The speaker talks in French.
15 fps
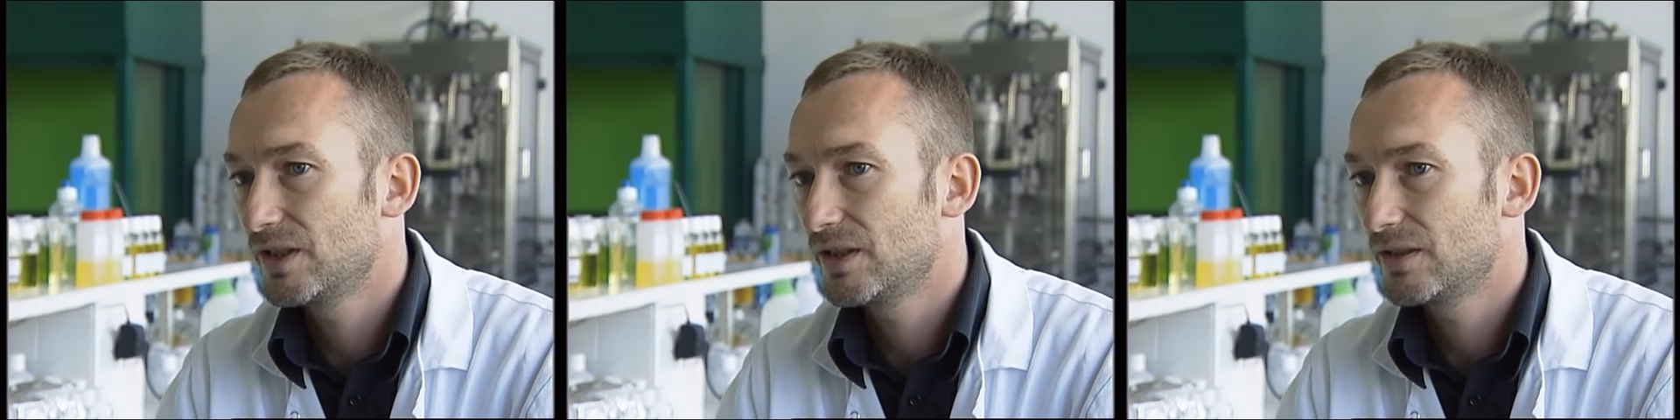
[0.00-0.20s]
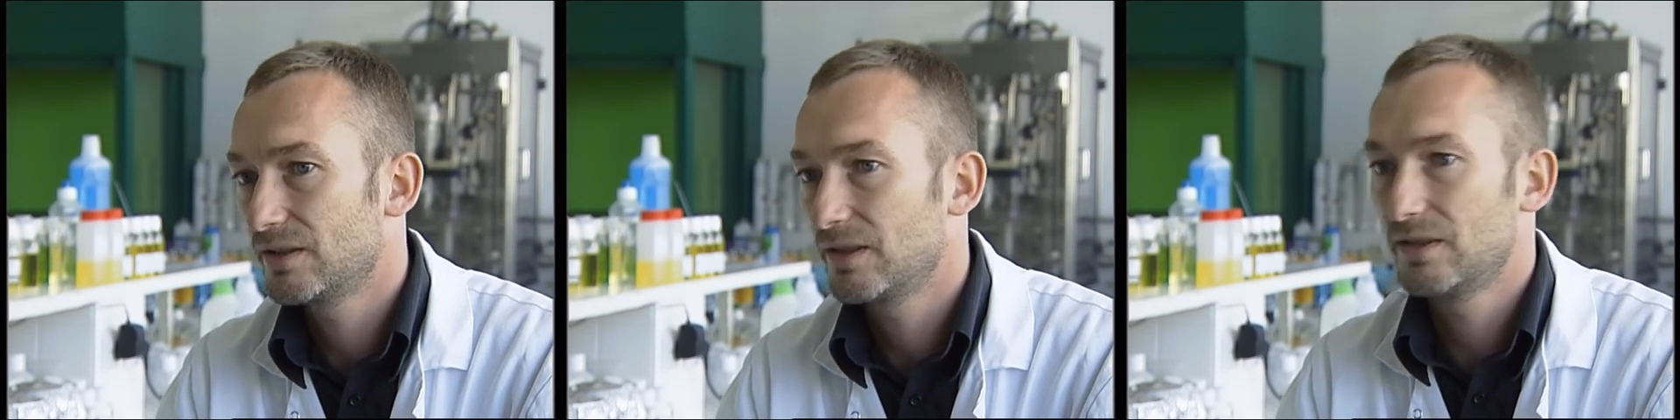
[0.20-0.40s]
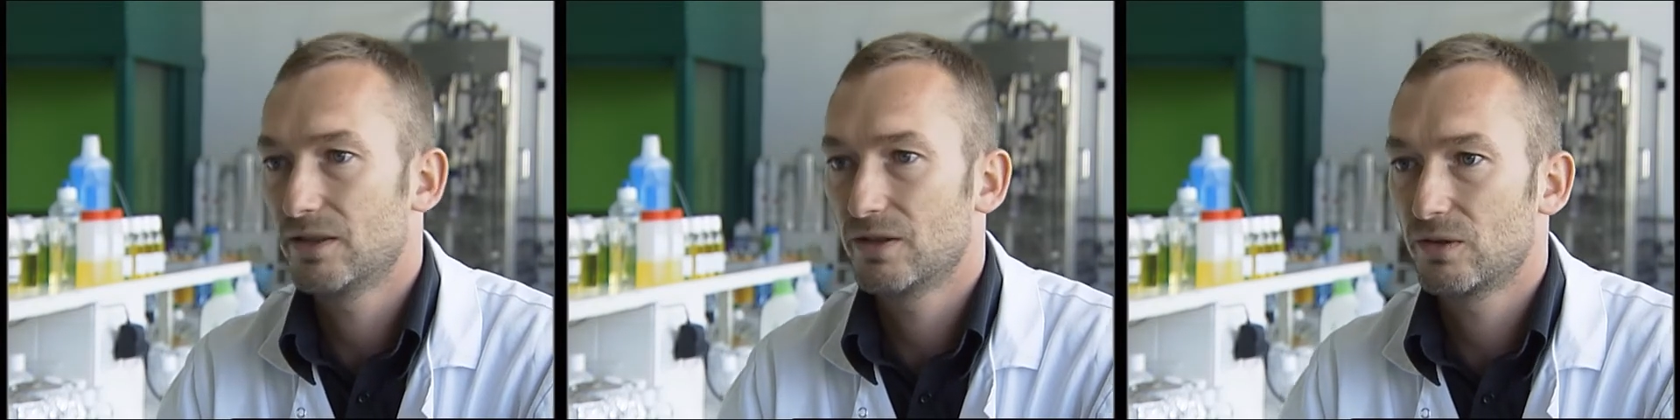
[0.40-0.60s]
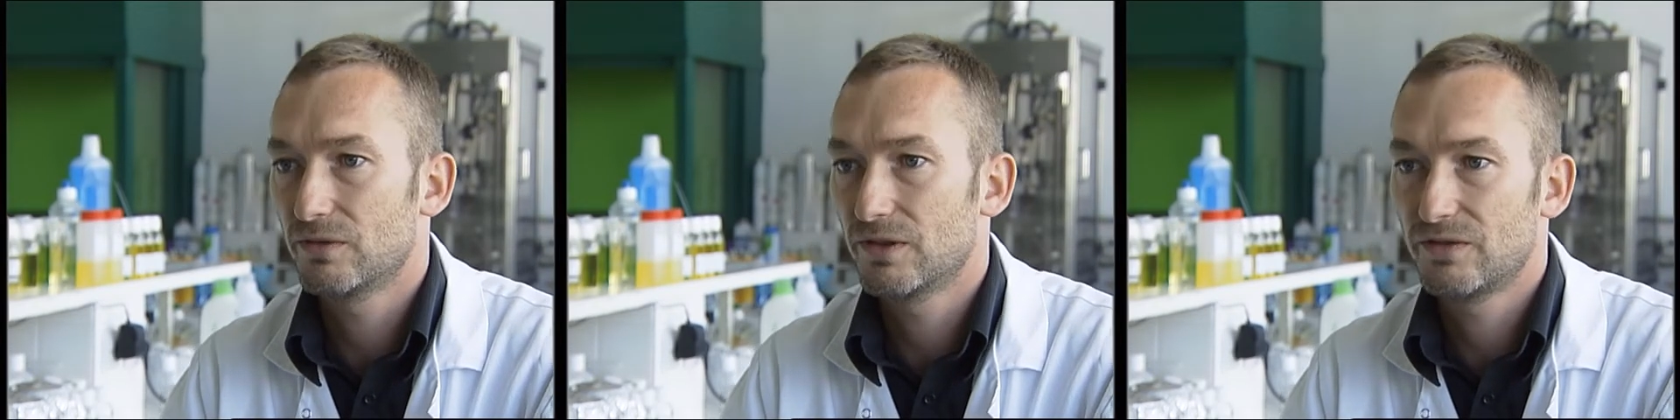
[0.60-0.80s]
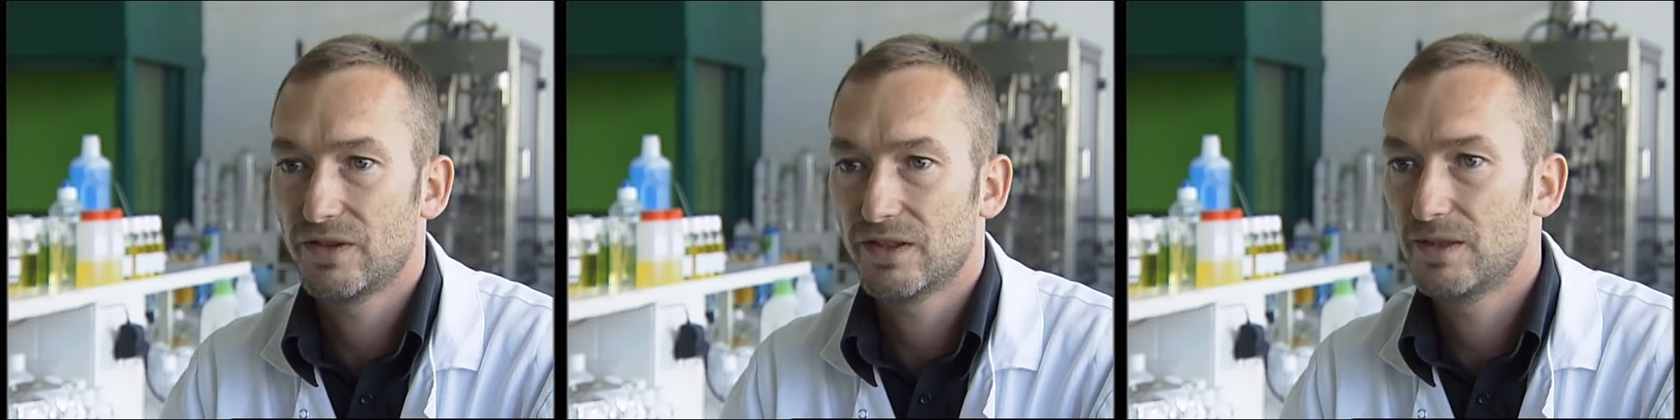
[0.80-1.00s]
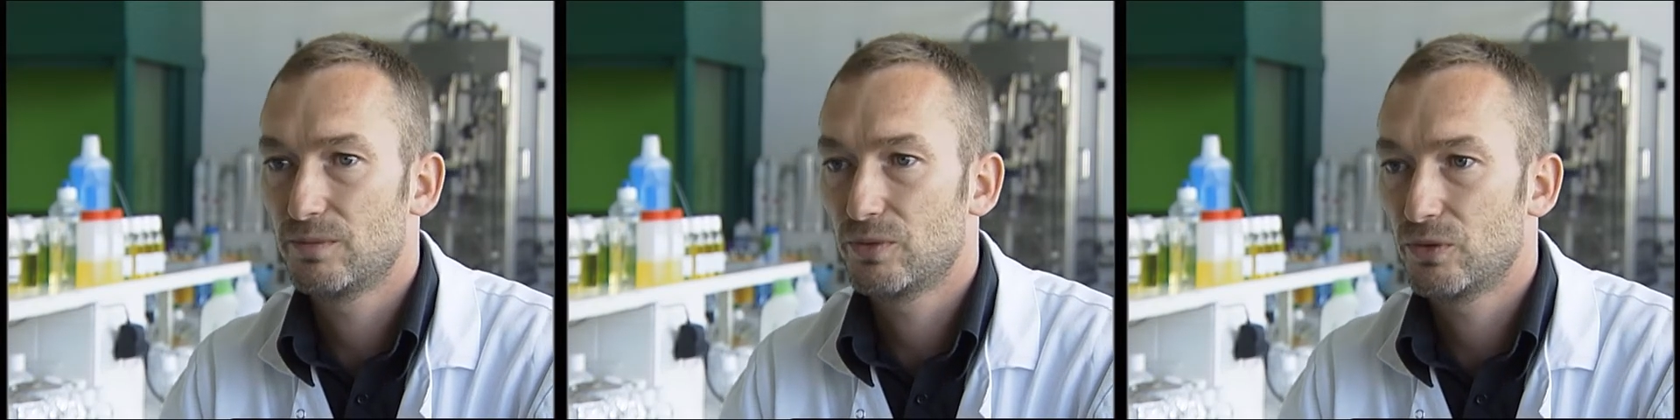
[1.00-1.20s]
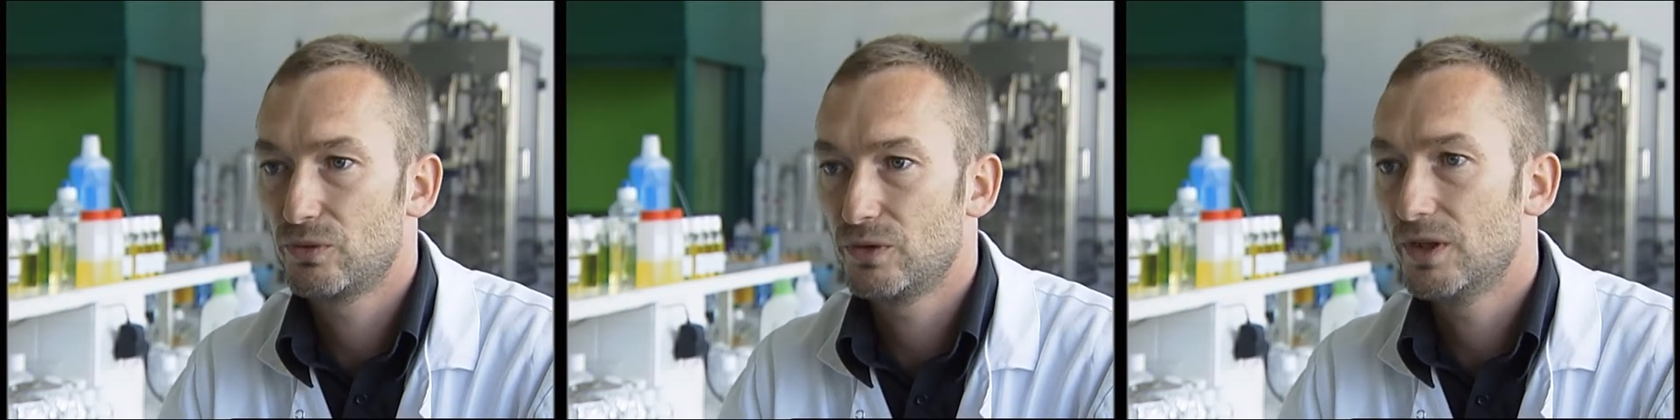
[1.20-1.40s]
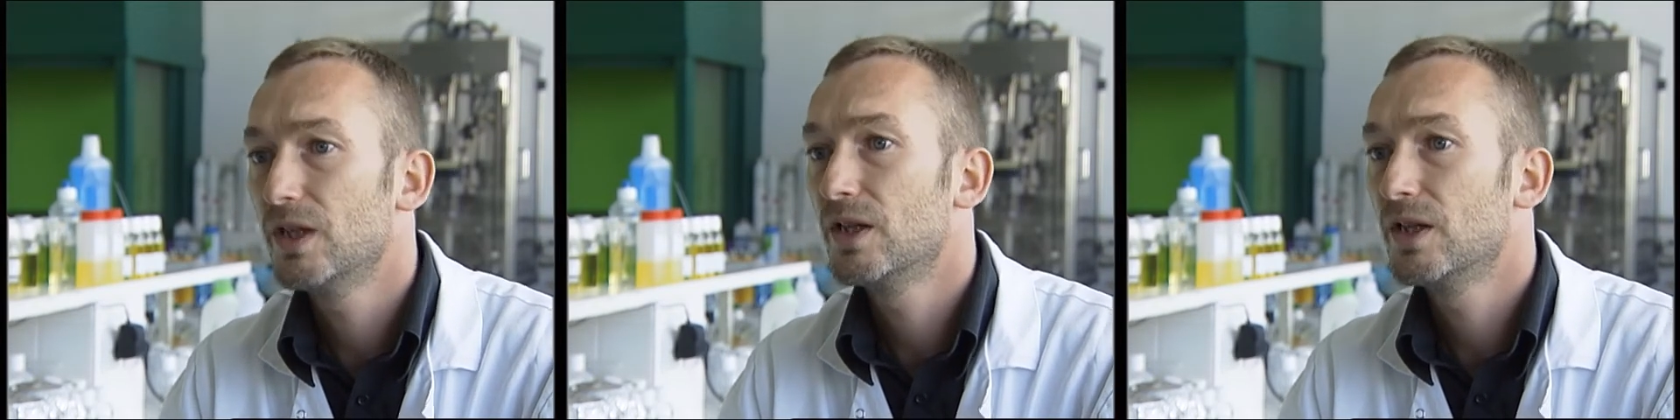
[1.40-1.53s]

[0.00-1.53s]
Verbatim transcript: C'est-à-dire qu'on va faire des produits